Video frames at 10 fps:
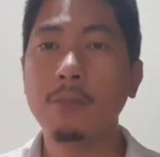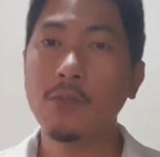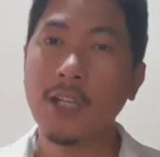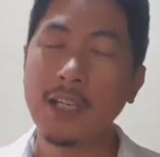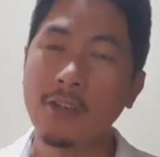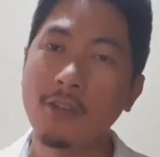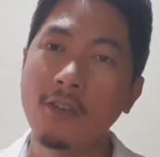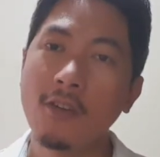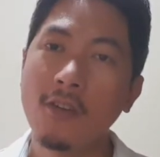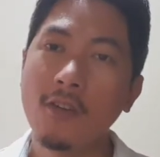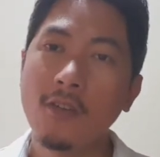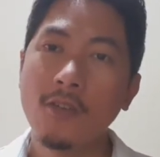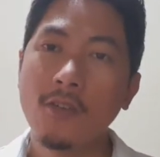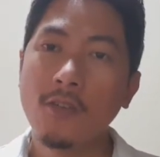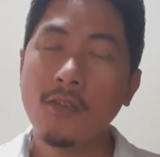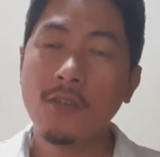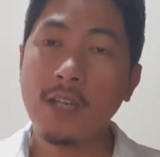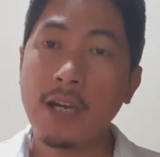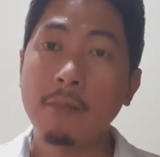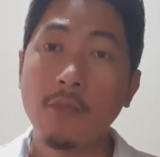po tayo
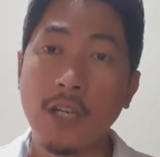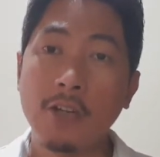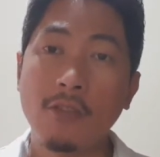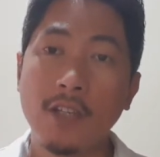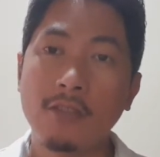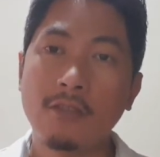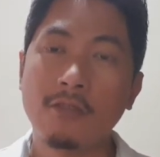ng modelong ito.